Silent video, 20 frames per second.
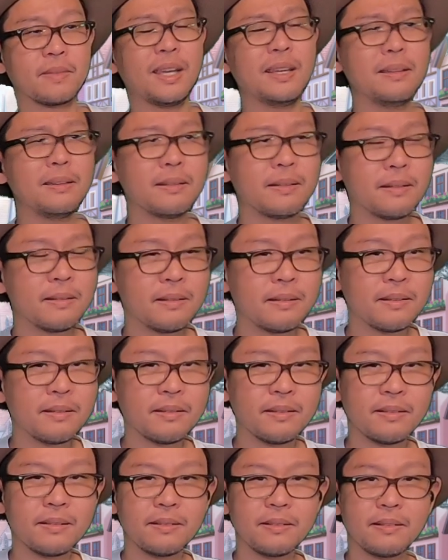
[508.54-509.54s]
え
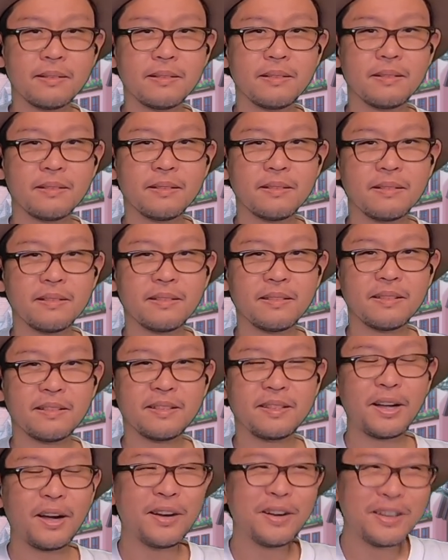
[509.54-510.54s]

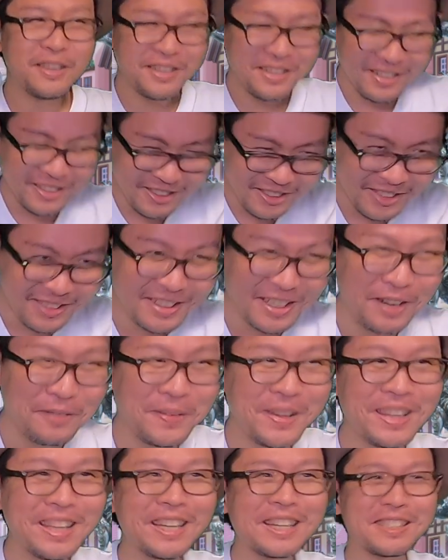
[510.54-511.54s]
どういうこと
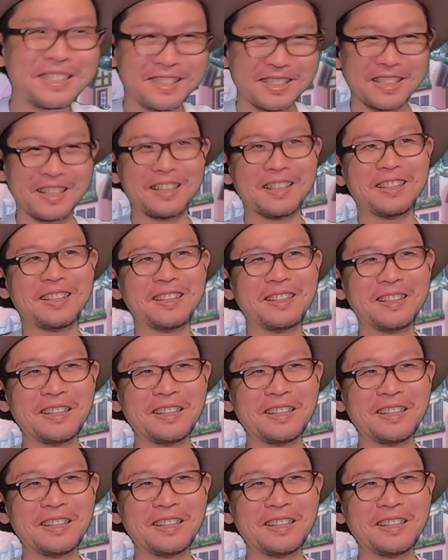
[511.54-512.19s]
ダメなやつやん。